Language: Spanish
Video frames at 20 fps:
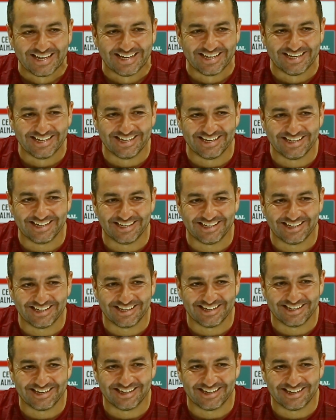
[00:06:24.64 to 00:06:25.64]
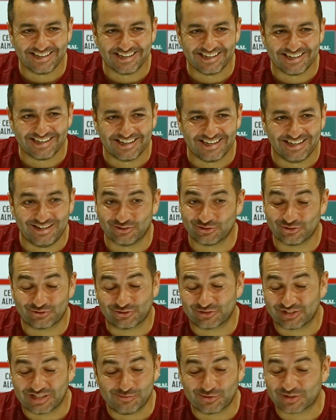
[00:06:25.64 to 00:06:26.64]
Y, y
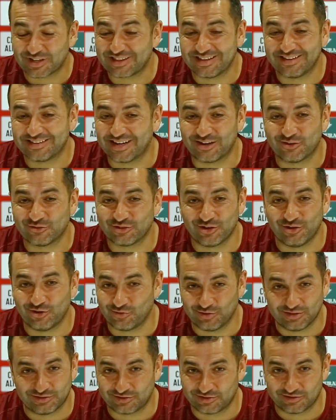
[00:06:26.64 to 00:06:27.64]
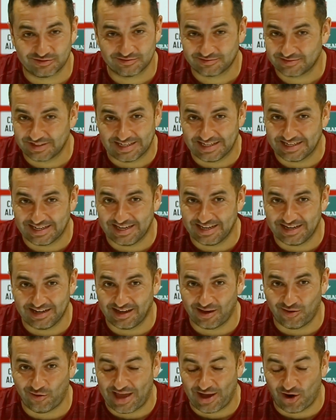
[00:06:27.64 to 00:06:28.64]
nosotros tenemos que centrarnos en lo nuestro, en,
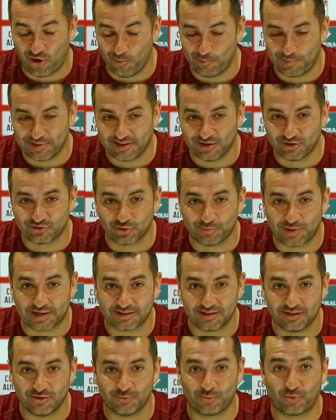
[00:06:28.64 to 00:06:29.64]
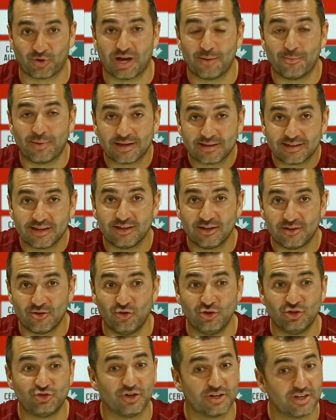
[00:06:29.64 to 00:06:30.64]
en competir nuestro partido. Porque aparte,
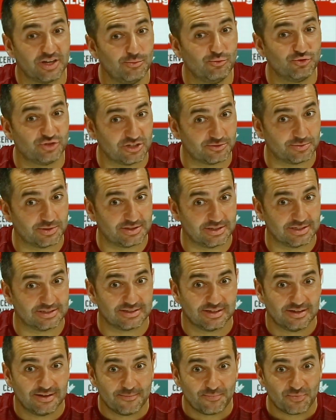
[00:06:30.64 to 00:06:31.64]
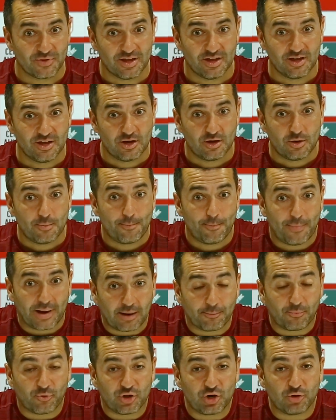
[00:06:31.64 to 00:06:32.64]
lo he dicho aquí muchas veces,
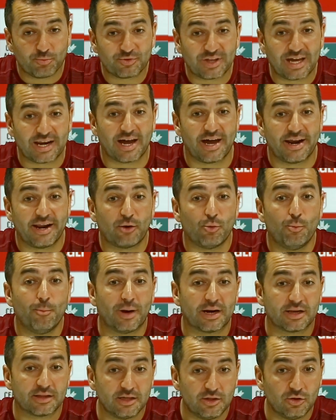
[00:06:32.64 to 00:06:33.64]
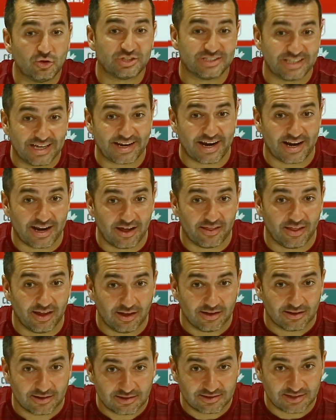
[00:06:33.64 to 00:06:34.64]
para poder optar a ganar un partido, este
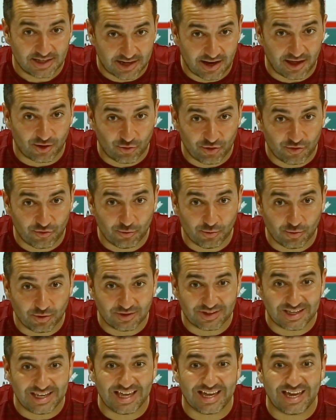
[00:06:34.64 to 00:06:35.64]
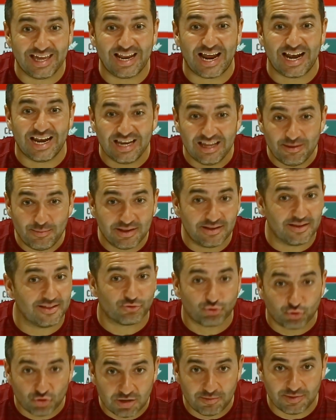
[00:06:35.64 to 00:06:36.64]
Granada, este Granada Club de Fútbol, tiene que ir al límite de
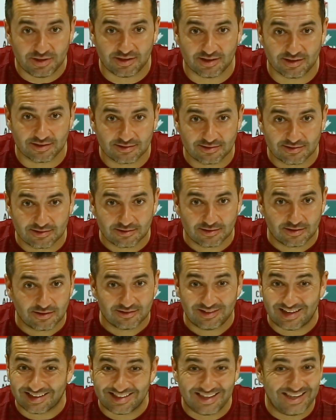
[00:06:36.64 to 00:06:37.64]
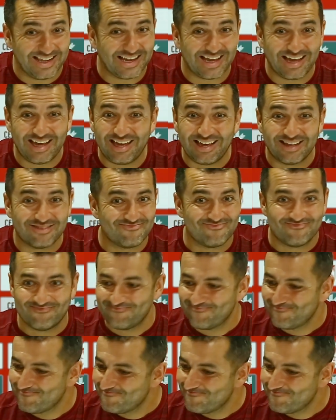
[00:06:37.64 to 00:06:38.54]
su límite. O sea, tiene que